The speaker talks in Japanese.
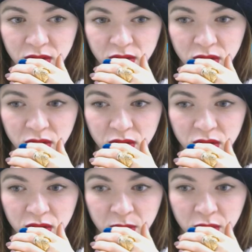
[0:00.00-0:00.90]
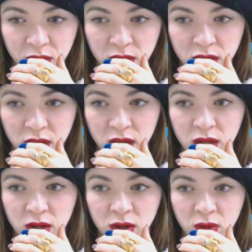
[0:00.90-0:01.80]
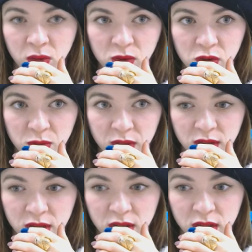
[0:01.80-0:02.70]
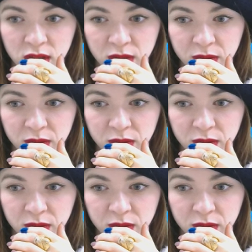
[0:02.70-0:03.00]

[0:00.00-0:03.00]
ちょっと戻ってきてから購入します